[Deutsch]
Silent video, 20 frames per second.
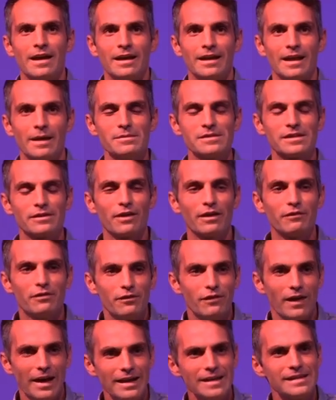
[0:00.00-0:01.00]
Da haben sie gefragt,
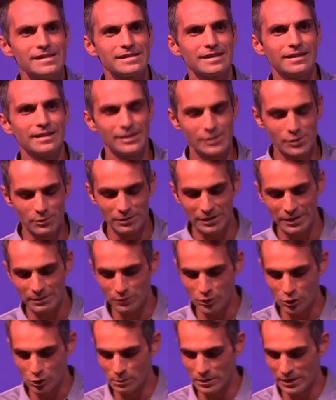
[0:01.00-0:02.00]
wie war das denn, als du mit ihm
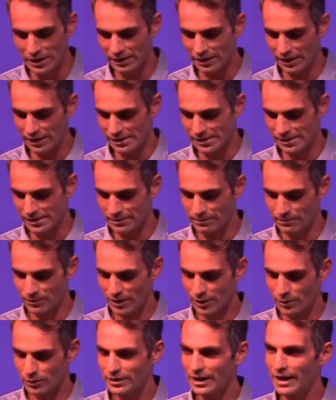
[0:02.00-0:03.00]
gespielt hast?
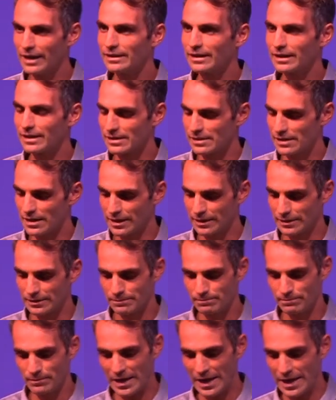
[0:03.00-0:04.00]
Und da hat er gesagt,
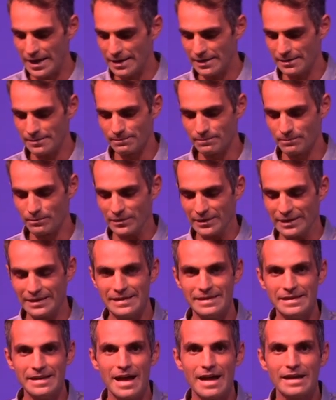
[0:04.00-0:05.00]
ey,
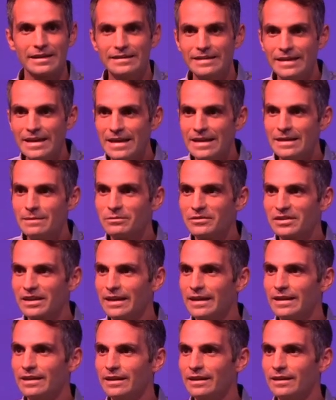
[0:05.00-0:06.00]
nach jedem
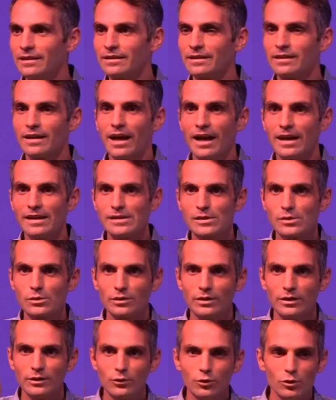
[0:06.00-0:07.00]
Training hast du
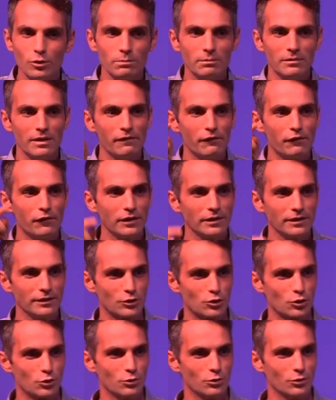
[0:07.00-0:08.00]
den Typen im
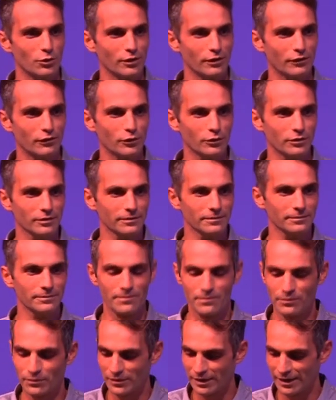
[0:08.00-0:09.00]
Fitnessstudio gefunden.
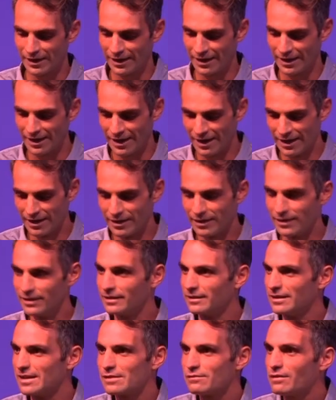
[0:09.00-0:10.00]

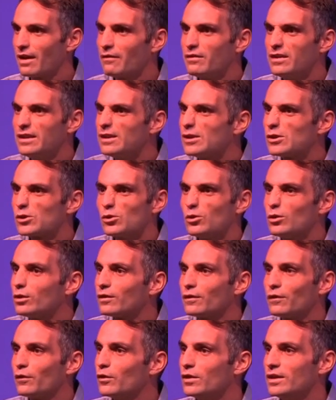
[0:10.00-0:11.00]
Es war wie eine
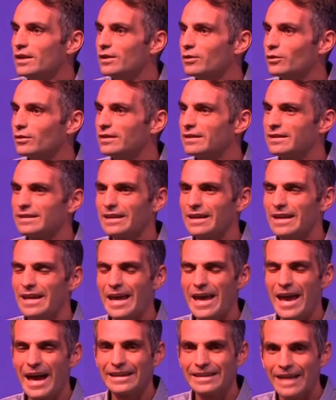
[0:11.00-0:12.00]
Sucht für ihn und
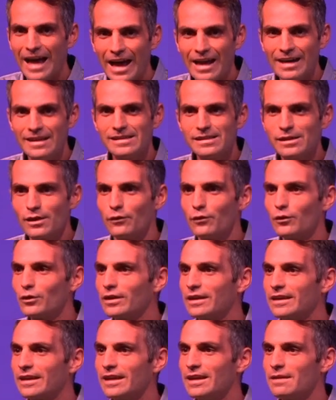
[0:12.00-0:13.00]
er hat alles dafür
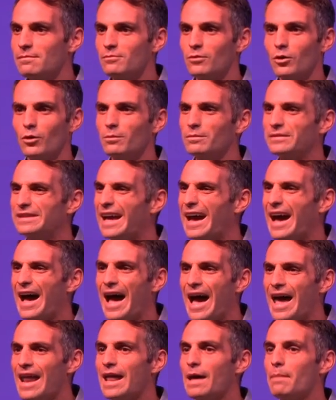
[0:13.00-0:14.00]
gegeben, um der
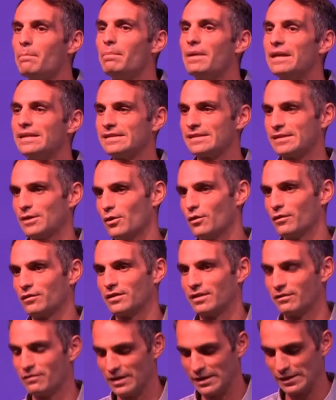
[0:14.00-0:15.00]
Allerbeste auf
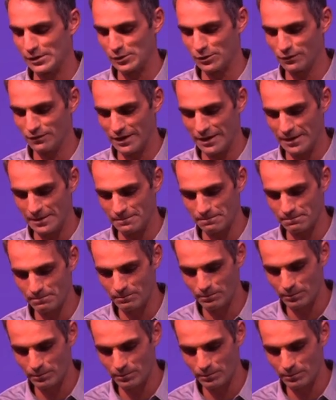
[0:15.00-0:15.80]
der Welt zu werden.